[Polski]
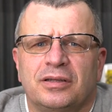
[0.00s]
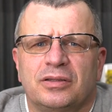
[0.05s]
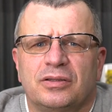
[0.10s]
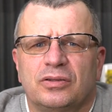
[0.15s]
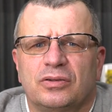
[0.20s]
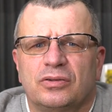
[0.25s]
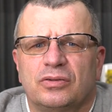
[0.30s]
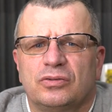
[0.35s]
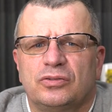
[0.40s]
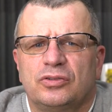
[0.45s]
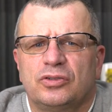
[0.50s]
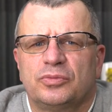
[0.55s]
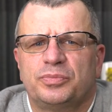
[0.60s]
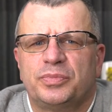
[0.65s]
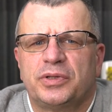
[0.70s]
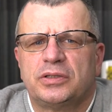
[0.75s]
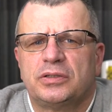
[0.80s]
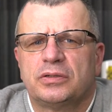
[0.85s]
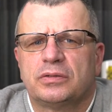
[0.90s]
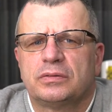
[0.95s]
to chodzi o
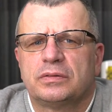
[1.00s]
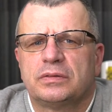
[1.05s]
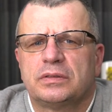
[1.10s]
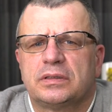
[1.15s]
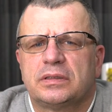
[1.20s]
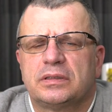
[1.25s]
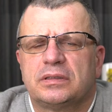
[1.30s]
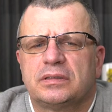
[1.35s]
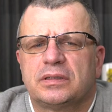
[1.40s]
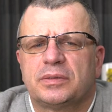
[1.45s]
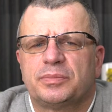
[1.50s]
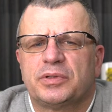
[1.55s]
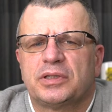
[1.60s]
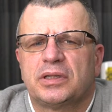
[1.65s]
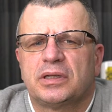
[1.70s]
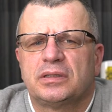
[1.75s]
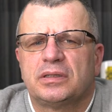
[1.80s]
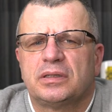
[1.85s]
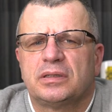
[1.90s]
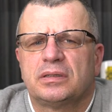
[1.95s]
pieniądze.
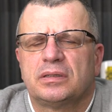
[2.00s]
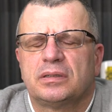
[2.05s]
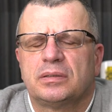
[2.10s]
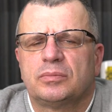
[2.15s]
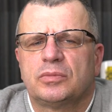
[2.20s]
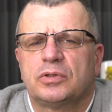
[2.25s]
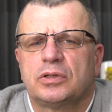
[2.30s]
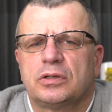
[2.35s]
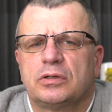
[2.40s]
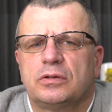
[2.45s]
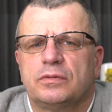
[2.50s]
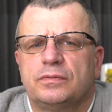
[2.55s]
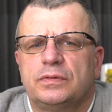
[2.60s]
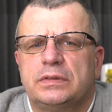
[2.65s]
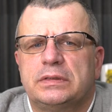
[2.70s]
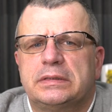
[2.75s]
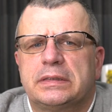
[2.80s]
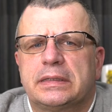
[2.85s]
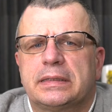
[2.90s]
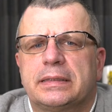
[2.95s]
Zapytanie mojego
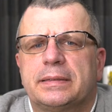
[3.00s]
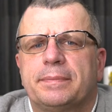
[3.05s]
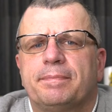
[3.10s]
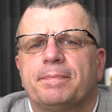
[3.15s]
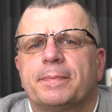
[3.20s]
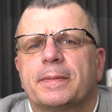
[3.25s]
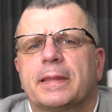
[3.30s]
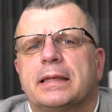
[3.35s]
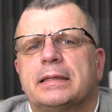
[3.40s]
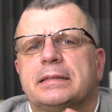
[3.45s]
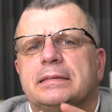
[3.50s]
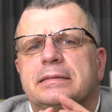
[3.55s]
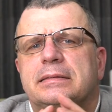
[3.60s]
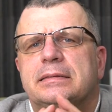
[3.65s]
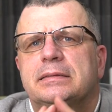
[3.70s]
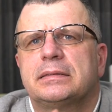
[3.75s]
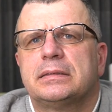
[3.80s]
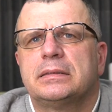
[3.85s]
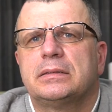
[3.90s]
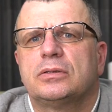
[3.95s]
widza.
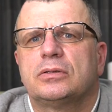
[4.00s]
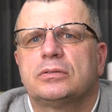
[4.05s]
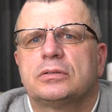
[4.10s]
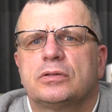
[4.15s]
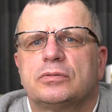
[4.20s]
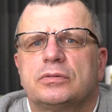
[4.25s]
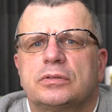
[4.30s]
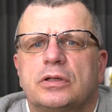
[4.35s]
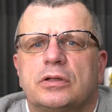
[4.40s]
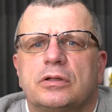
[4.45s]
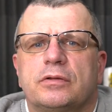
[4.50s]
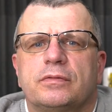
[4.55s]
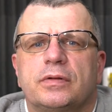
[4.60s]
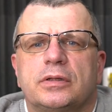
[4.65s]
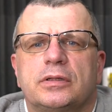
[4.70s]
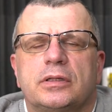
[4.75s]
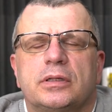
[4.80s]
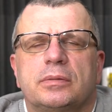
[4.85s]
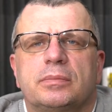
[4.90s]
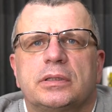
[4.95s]
Syn dostał
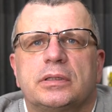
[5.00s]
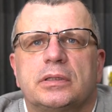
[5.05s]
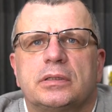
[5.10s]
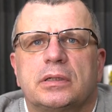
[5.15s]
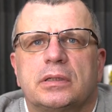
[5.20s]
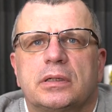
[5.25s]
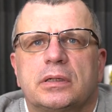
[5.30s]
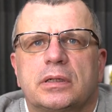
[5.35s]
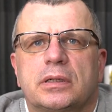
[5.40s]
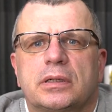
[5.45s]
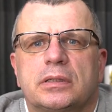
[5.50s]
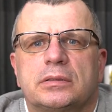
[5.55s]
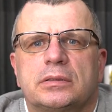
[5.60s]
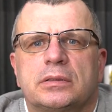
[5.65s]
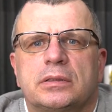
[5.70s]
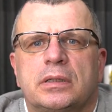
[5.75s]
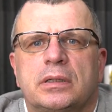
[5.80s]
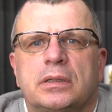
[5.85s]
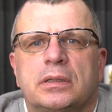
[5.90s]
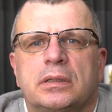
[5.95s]
skierowanie na badania
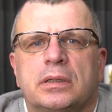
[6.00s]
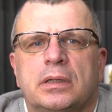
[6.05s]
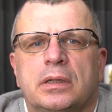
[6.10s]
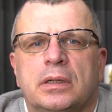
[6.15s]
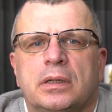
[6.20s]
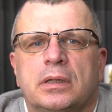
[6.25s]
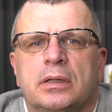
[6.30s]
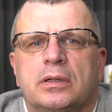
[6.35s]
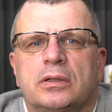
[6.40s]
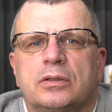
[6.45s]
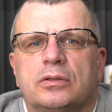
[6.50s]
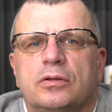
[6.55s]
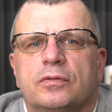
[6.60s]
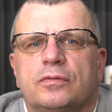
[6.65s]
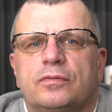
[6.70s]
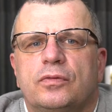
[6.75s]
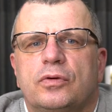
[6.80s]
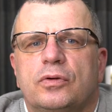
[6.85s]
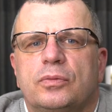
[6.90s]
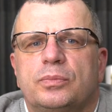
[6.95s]
lekarskie do
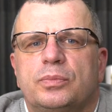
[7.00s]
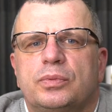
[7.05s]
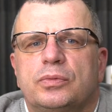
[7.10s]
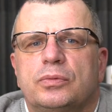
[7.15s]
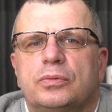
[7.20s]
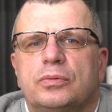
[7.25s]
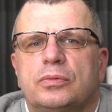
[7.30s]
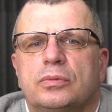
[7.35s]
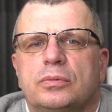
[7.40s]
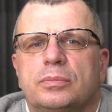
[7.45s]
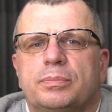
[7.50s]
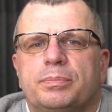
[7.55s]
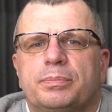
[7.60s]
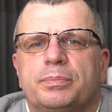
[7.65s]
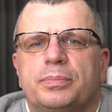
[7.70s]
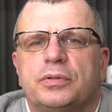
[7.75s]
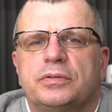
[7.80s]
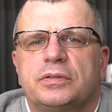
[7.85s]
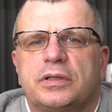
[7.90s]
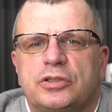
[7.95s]
WOMP-u
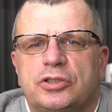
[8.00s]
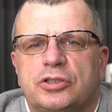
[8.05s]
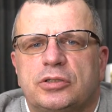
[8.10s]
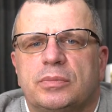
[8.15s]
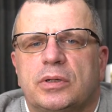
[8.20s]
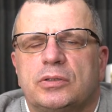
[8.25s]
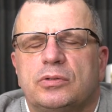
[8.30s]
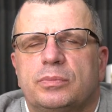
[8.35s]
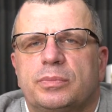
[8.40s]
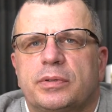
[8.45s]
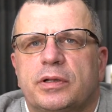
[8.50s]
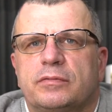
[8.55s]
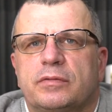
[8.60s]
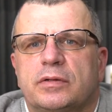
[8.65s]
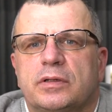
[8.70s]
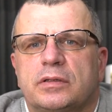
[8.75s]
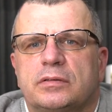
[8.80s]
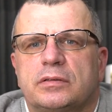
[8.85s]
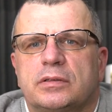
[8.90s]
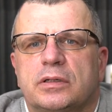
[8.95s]
po zatrzymaniu
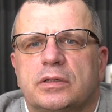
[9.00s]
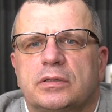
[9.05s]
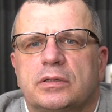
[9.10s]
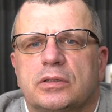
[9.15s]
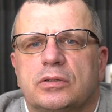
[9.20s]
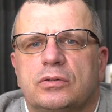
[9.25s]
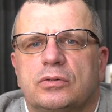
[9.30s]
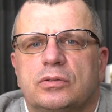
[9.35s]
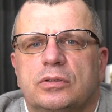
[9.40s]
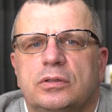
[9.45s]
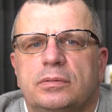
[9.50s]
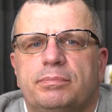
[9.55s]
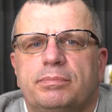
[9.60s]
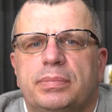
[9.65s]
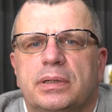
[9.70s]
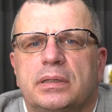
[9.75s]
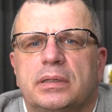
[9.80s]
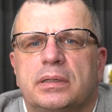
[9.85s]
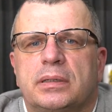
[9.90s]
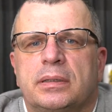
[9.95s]
prawa jazdy kategorii
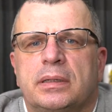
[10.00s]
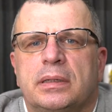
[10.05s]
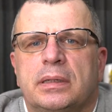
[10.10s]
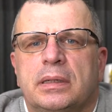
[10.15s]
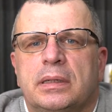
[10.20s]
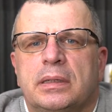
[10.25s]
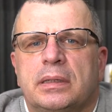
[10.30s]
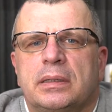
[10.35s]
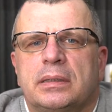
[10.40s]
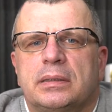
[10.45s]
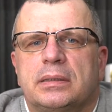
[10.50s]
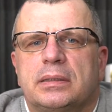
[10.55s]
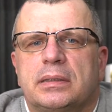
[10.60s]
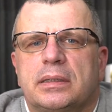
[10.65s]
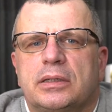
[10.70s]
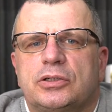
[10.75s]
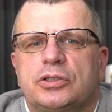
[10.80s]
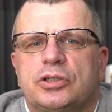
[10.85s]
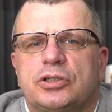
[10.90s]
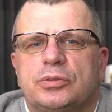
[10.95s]
B
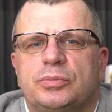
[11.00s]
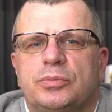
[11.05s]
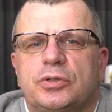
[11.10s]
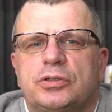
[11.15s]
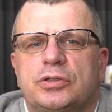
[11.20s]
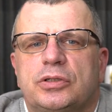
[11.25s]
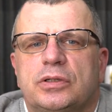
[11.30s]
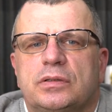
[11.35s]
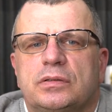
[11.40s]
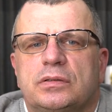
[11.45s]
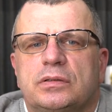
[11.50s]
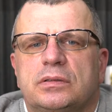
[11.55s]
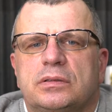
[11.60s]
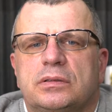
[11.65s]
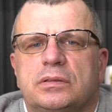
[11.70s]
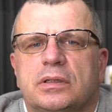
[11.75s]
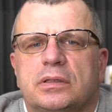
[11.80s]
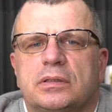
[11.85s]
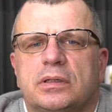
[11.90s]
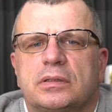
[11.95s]
na 6
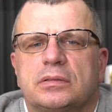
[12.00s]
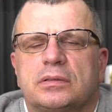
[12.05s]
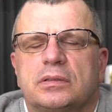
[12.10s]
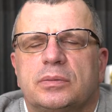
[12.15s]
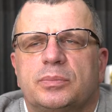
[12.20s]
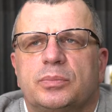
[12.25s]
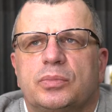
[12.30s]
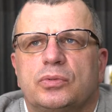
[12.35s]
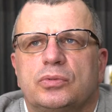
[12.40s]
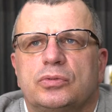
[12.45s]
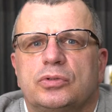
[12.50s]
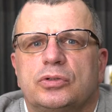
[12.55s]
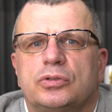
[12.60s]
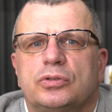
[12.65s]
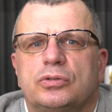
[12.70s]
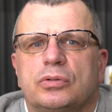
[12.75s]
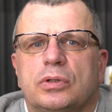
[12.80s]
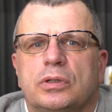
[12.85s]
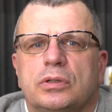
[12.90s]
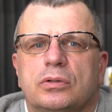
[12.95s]
miesięcy za jazdę po
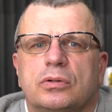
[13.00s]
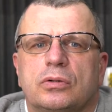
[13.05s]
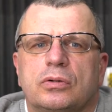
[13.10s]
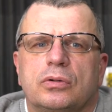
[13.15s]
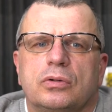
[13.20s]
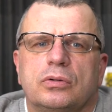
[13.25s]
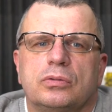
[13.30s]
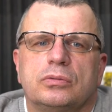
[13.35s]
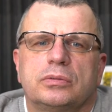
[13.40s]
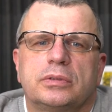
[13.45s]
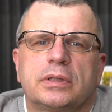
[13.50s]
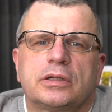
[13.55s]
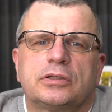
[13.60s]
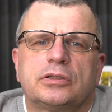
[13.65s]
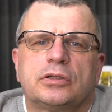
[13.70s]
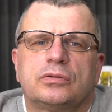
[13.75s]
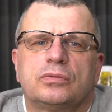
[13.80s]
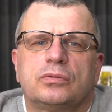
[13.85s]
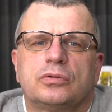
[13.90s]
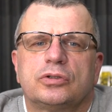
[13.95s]
użyciu alkoholu. Tak
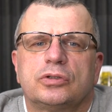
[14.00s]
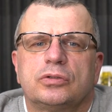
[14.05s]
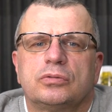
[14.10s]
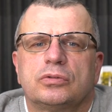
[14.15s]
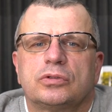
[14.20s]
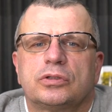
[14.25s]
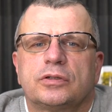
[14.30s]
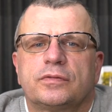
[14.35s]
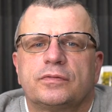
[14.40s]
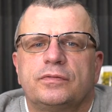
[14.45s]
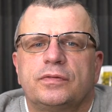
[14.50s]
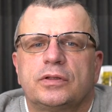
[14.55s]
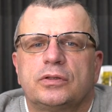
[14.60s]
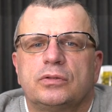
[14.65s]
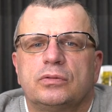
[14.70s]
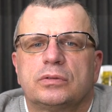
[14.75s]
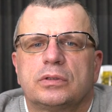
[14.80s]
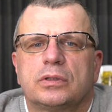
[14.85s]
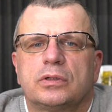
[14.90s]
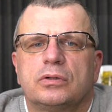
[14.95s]
się złożyło, że w
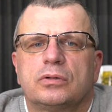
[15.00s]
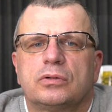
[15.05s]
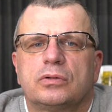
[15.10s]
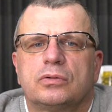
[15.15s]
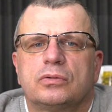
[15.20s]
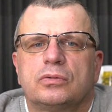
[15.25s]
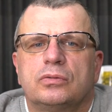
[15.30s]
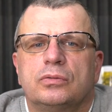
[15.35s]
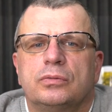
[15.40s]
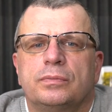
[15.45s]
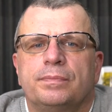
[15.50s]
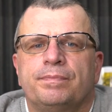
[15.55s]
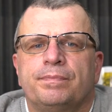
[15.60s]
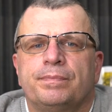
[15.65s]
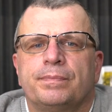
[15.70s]
kwietniu tego roku